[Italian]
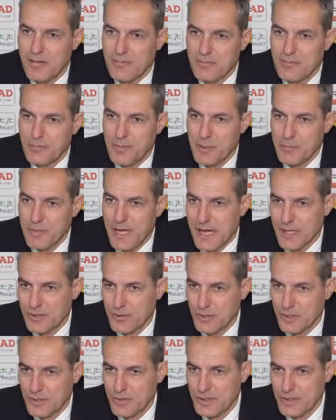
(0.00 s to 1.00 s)

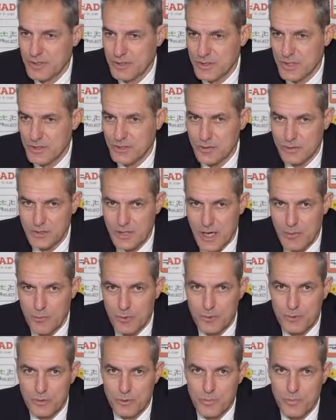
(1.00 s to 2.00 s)
premiato e quindi ci aggiungiamo
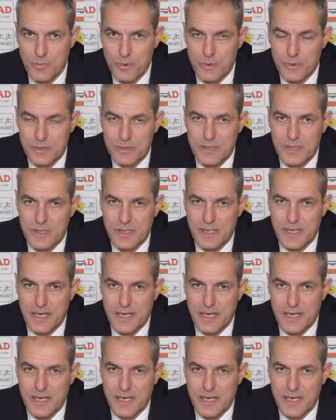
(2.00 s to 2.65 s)
un surplus eh,